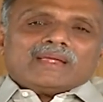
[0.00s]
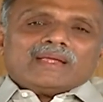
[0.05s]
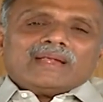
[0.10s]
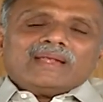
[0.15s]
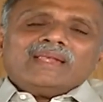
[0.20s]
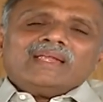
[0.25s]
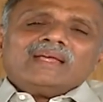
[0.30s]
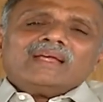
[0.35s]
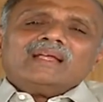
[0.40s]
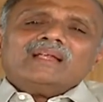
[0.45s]

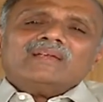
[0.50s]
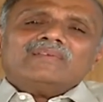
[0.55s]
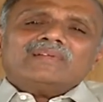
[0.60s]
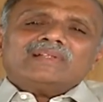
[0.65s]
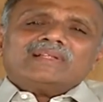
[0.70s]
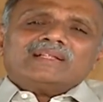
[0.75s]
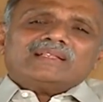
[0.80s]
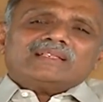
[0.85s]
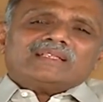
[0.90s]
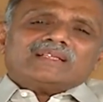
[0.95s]
எண்ணங்கள்
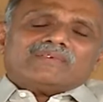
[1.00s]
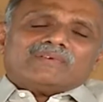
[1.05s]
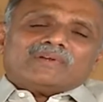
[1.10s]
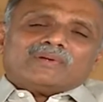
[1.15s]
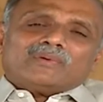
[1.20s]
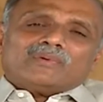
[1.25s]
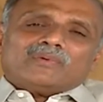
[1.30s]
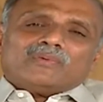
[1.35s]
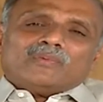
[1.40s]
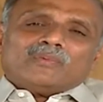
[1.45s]

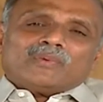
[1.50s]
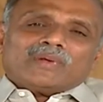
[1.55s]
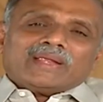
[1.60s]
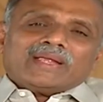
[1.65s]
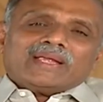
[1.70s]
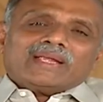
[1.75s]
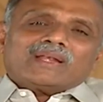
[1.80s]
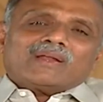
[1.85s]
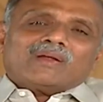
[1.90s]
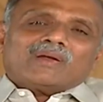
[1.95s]
விதைத்தவன்
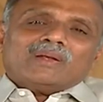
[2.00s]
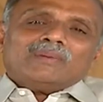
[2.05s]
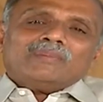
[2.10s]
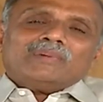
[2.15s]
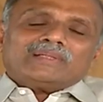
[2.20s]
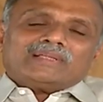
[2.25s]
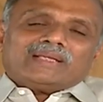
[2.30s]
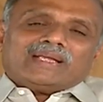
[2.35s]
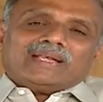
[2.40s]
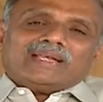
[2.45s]
உறங்கினாலும்
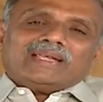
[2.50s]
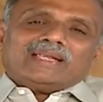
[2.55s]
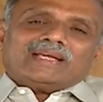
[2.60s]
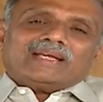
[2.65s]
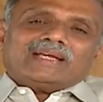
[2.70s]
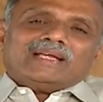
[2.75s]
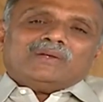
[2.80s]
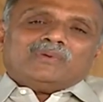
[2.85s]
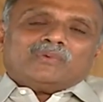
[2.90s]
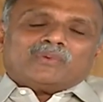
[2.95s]
அந்த
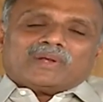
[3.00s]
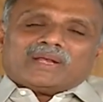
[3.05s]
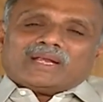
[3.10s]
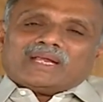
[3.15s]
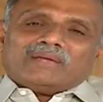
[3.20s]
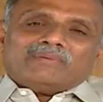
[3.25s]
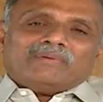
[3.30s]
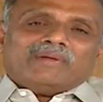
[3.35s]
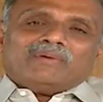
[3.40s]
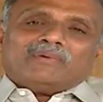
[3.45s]
எண்ணங்கள்
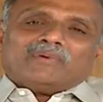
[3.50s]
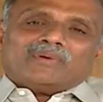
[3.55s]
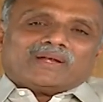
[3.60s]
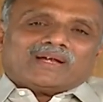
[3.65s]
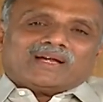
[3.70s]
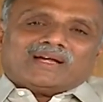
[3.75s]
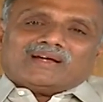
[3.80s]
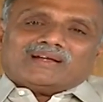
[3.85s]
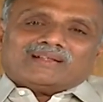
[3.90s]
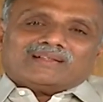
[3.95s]
உறங்கவே
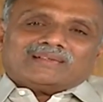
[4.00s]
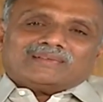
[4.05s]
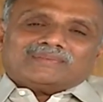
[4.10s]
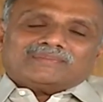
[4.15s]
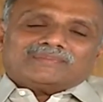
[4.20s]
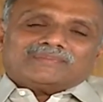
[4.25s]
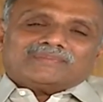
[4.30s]
உறங்காது